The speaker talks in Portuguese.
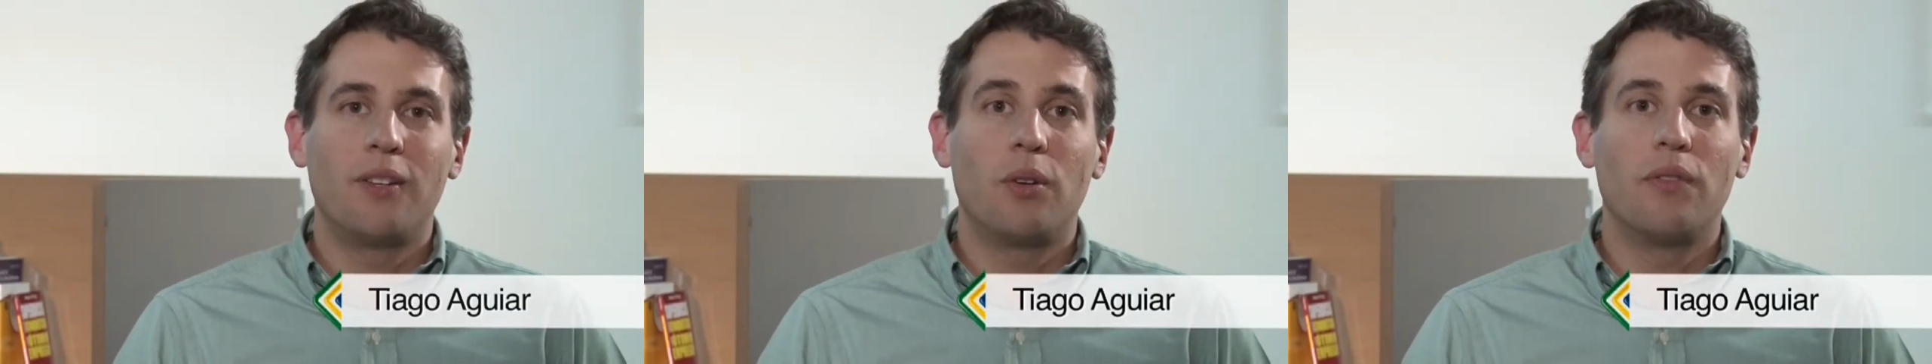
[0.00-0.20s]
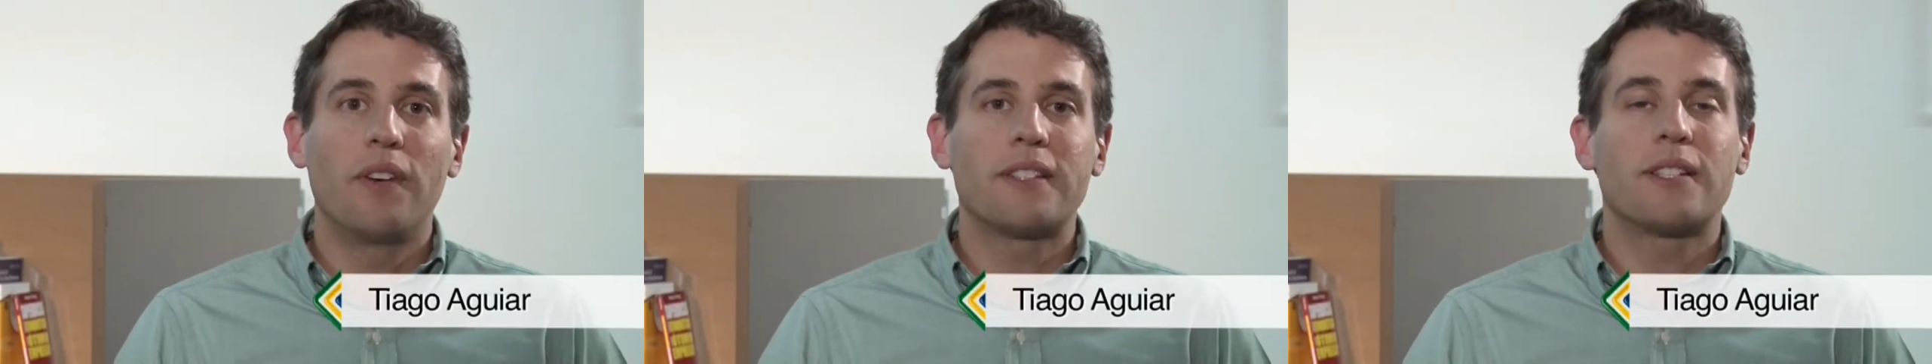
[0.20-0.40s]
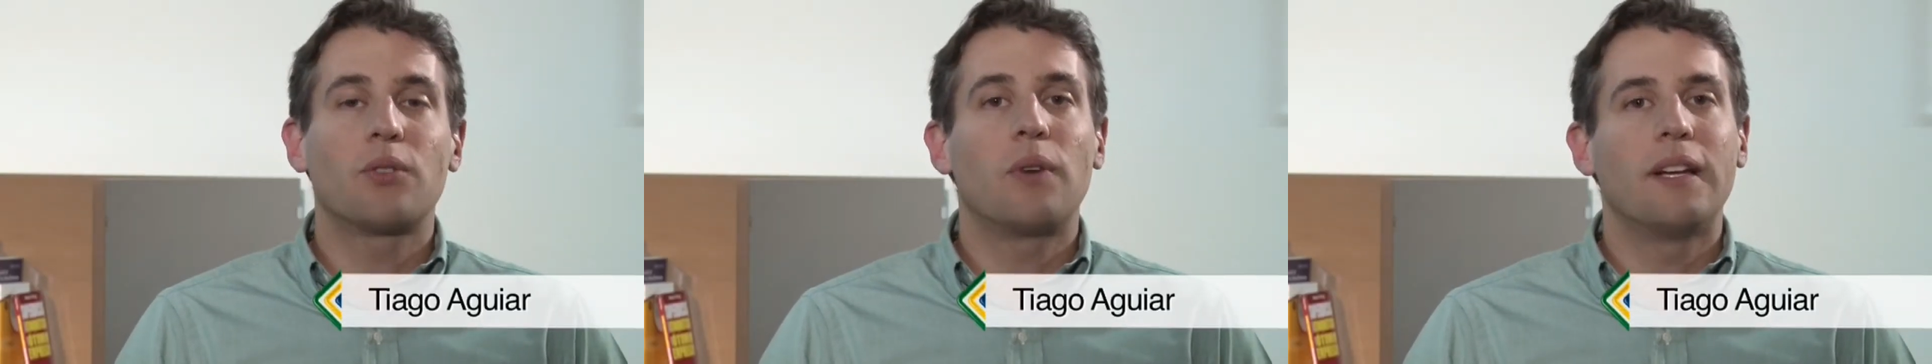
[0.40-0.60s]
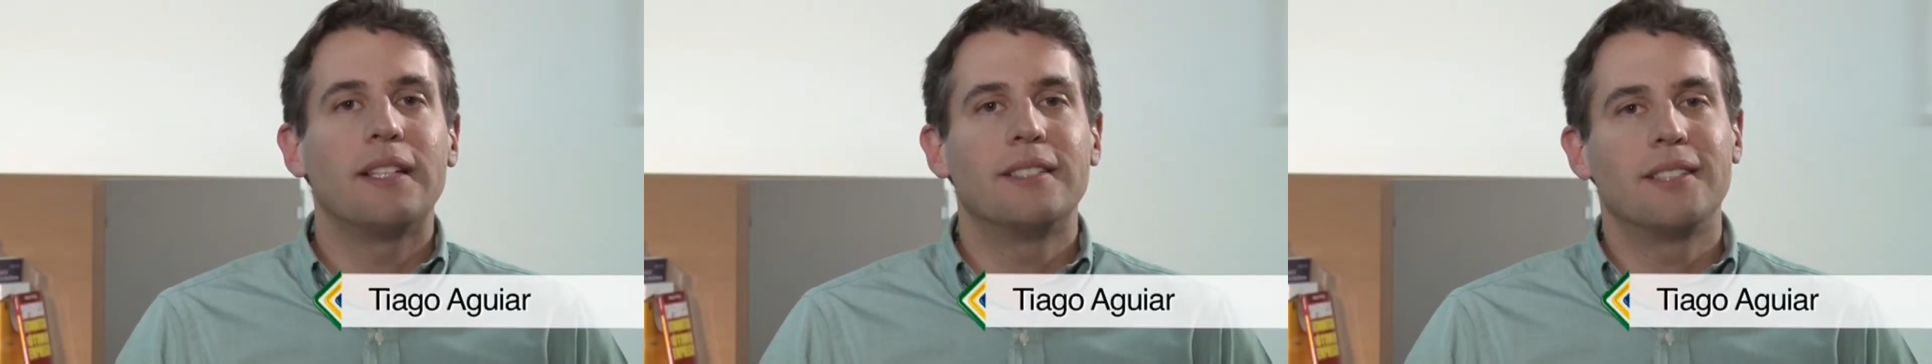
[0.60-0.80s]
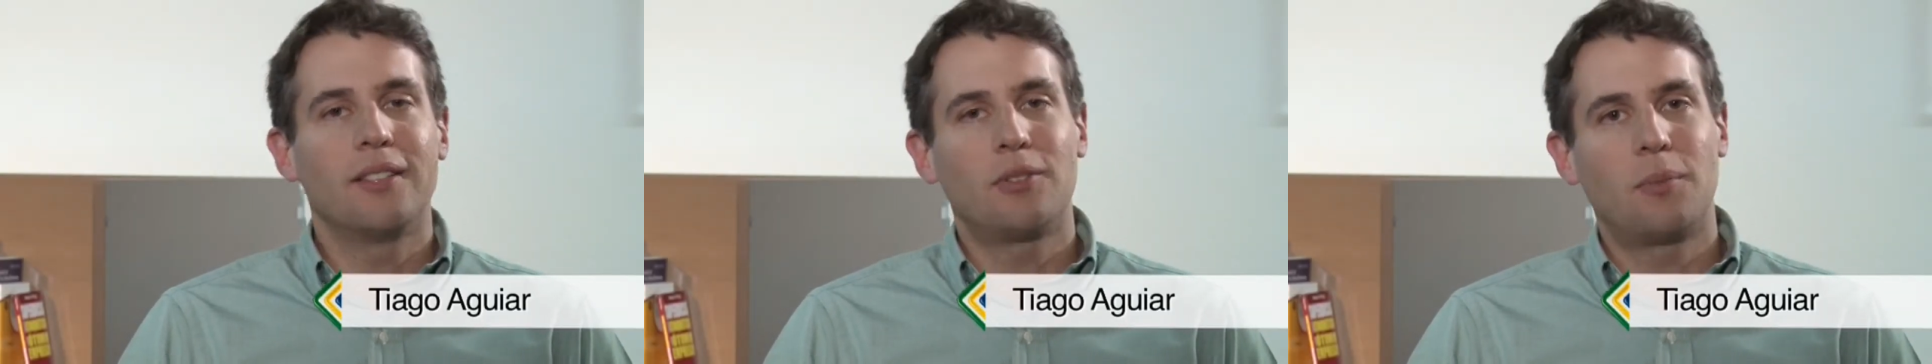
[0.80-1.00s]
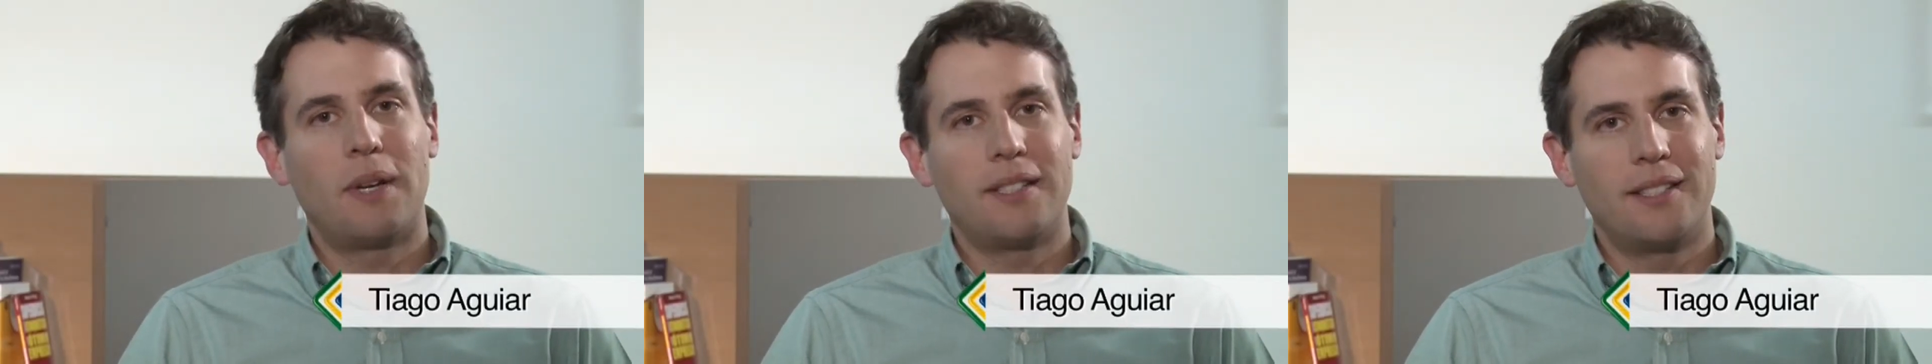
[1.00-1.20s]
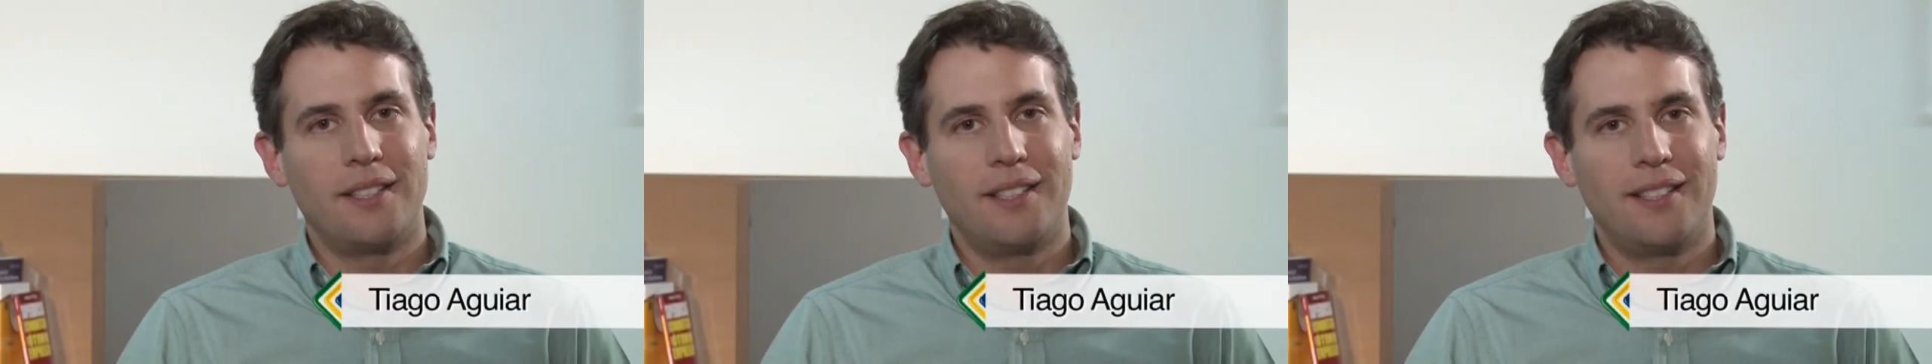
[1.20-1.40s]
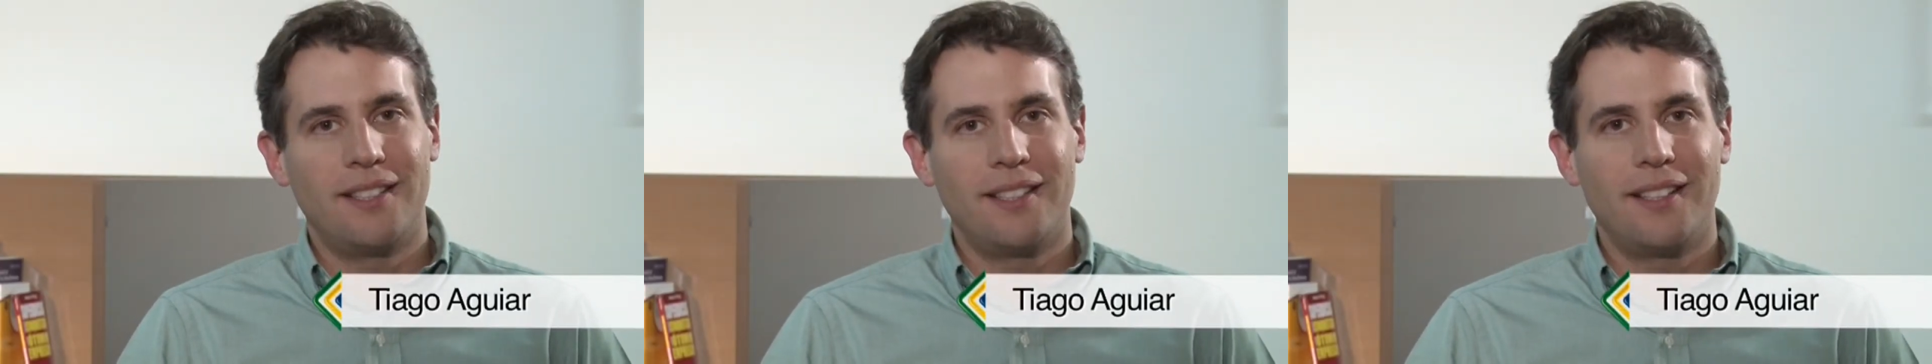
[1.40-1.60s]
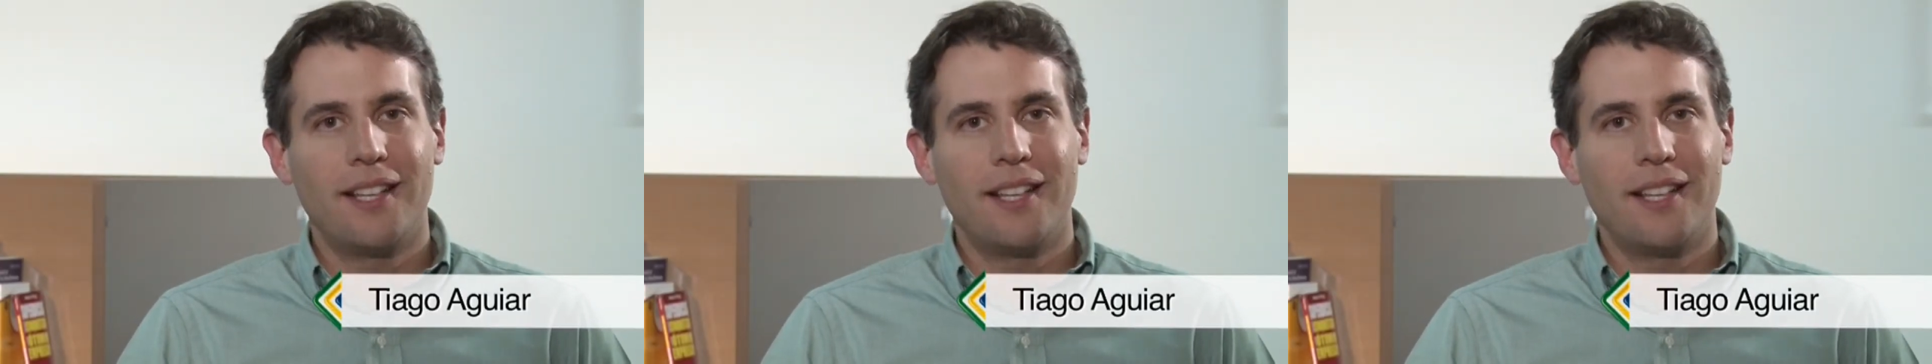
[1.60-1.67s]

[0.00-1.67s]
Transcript: conversa com Alessandro Basile,